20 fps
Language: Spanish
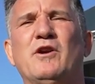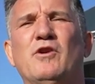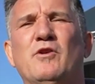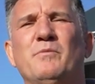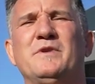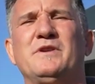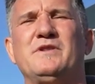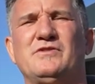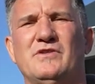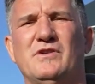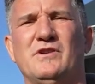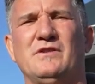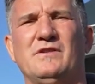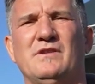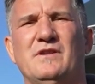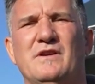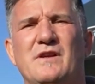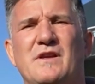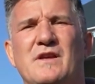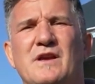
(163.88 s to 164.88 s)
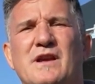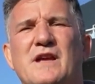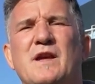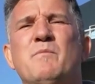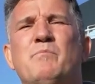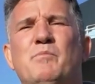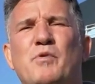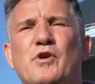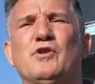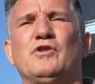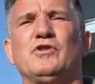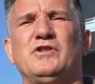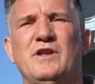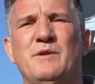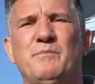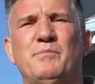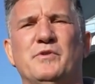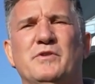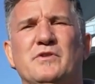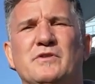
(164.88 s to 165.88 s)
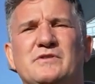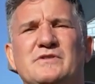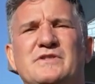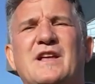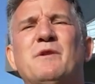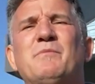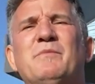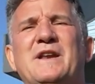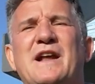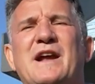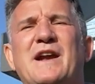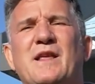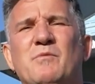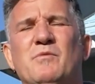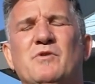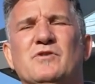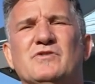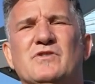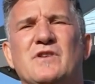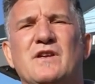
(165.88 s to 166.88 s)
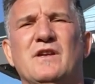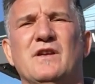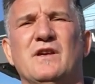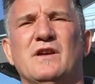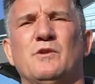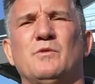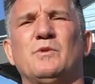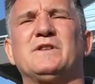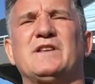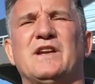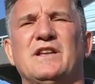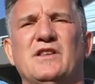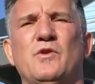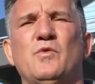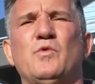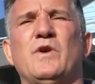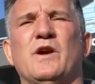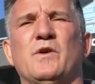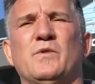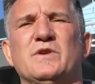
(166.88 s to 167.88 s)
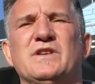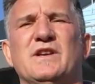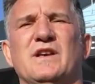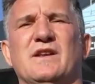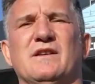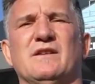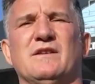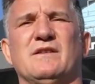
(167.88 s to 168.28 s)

convicción que en poco tiempo terminaremos nuestra tribuna collar